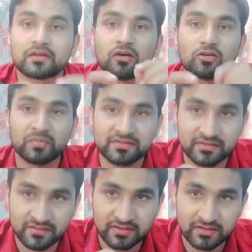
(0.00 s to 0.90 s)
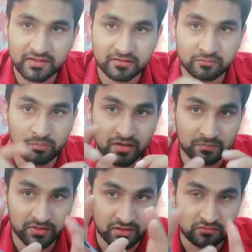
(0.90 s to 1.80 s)
एक और मैं सनसनी बात
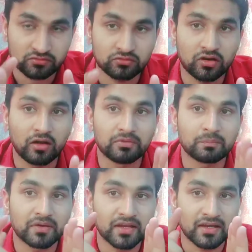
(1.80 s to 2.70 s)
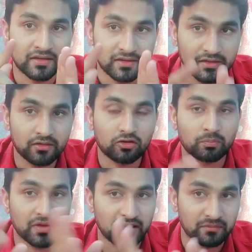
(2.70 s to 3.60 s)
बताऊँ तो अभी प्लान ए और
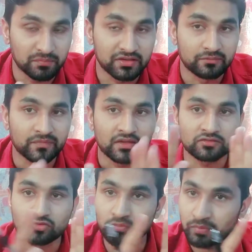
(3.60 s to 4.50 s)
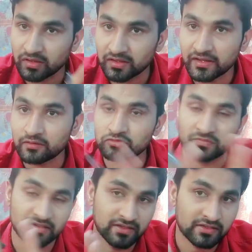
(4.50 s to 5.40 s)
प्लान बी जो पर्ल हैं
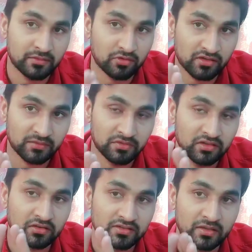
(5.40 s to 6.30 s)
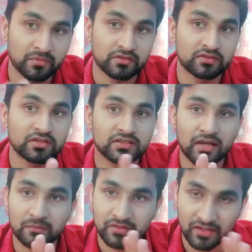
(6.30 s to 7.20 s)
उसमें जेट है बुनाजा बी बुनाजा में
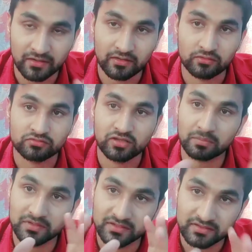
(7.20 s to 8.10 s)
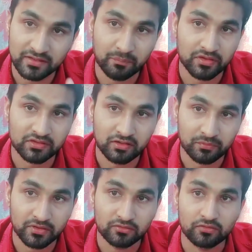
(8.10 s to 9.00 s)
जिनका भी है सब किसी का पंद्रह
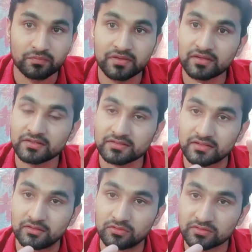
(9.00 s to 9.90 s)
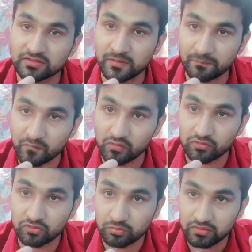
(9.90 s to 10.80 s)
अप्रैल को फिर से दोस्त
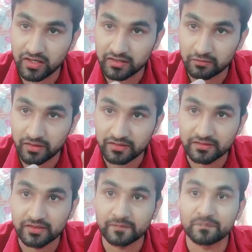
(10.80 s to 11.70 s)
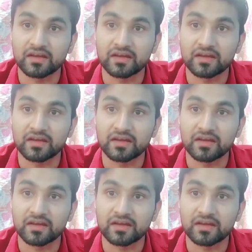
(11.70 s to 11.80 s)
ऑटो पुलाने वाली है